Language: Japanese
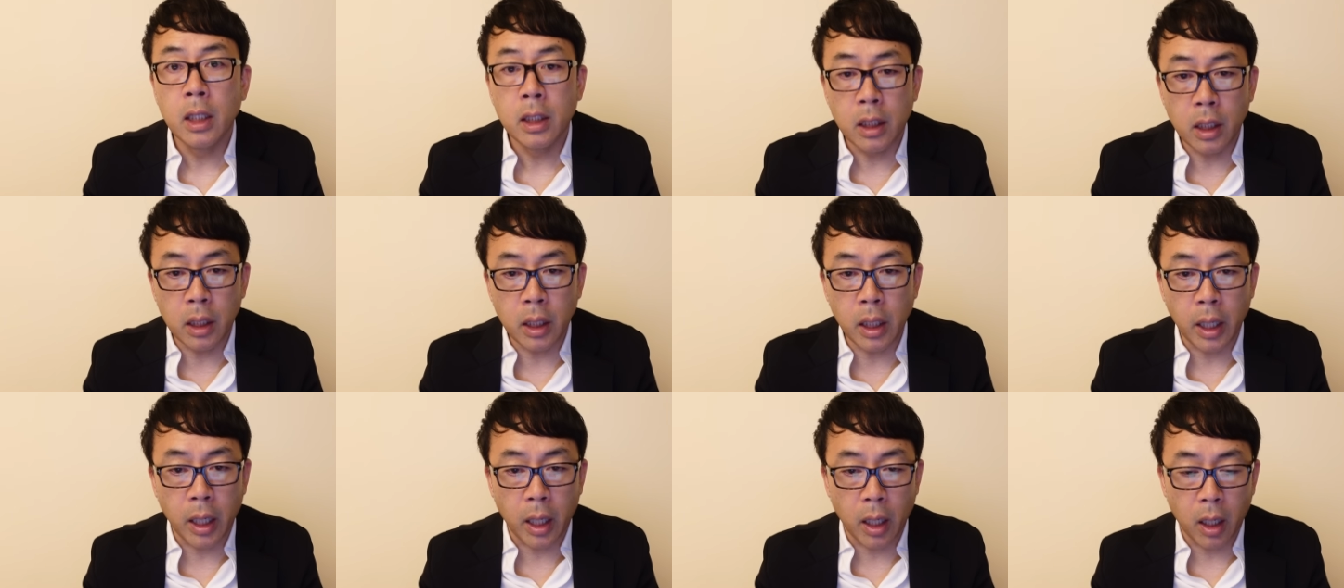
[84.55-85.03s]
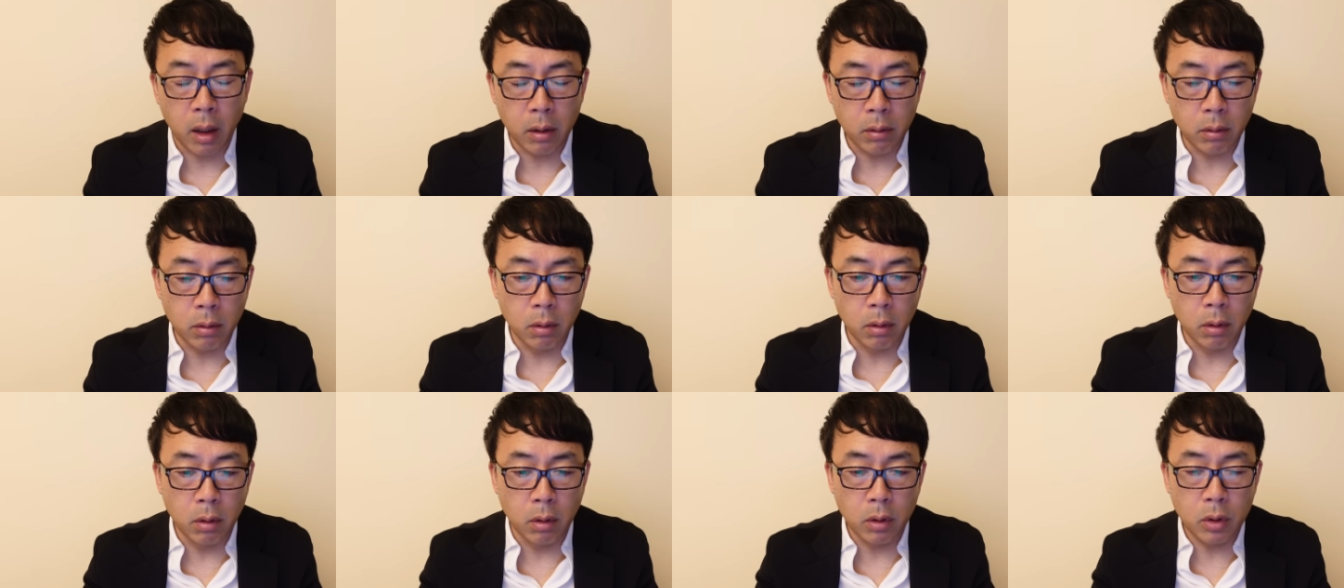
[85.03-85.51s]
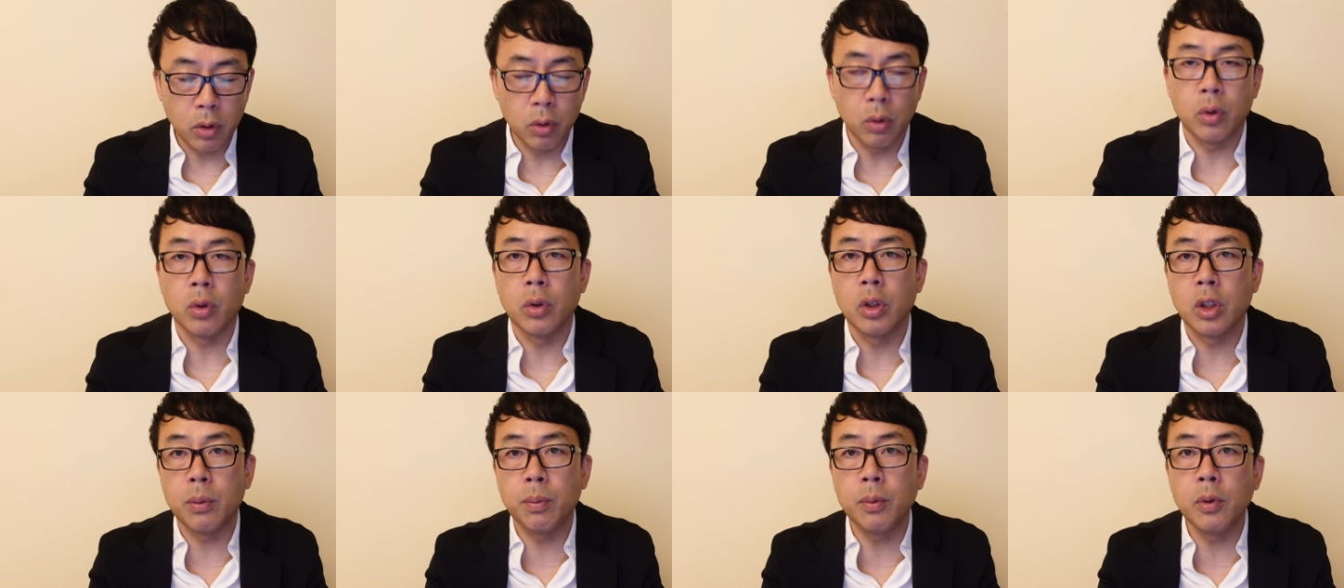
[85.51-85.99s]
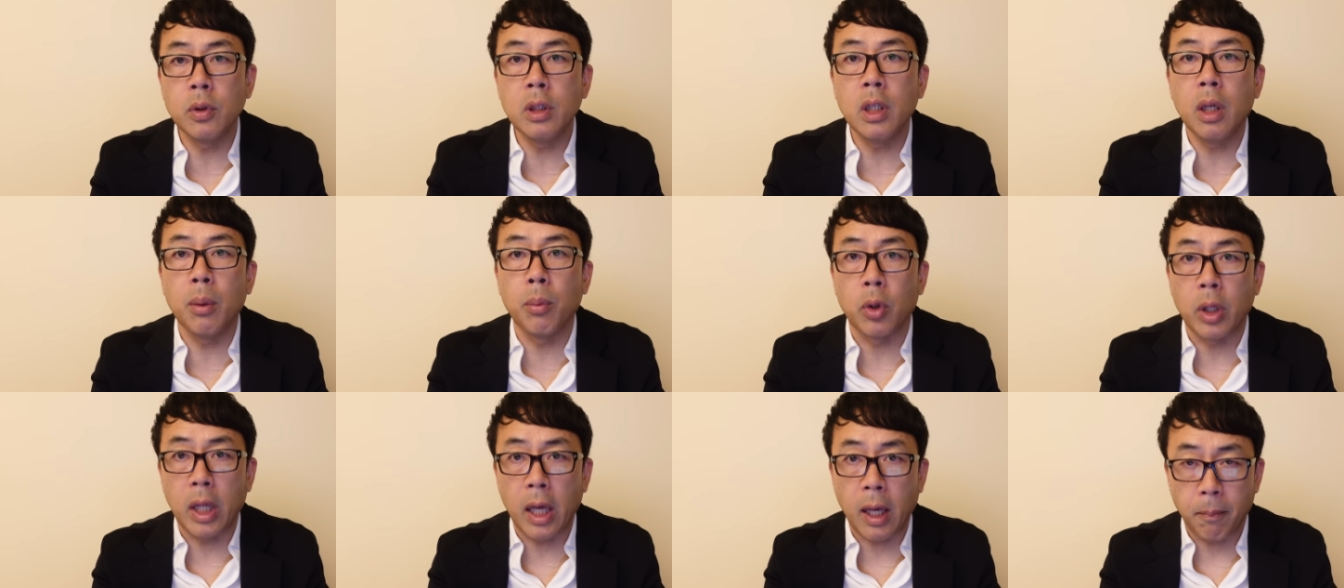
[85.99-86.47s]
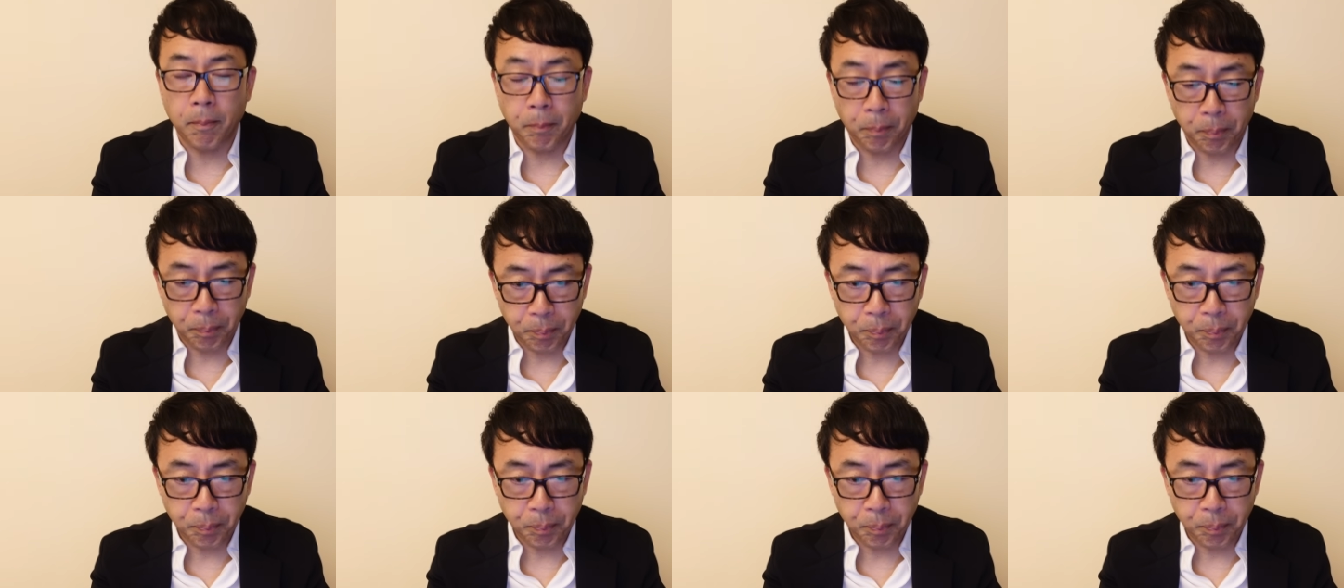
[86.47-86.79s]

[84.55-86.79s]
でね、あのー、ちょっと自分でもね、